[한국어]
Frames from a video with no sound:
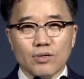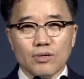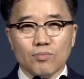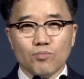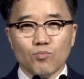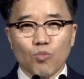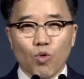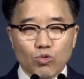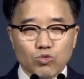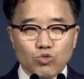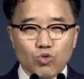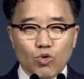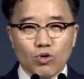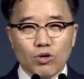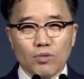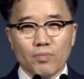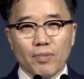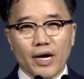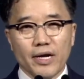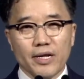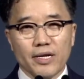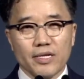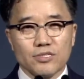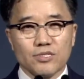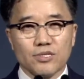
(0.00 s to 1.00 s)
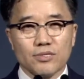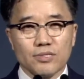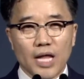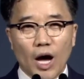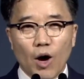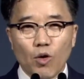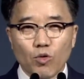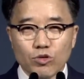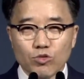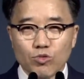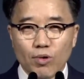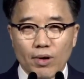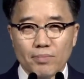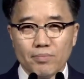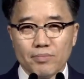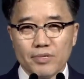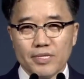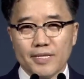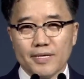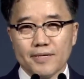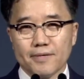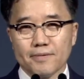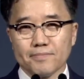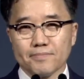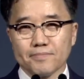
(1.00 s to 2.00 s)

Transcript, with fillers: 목돈을 마련해서 나오기도 합니다.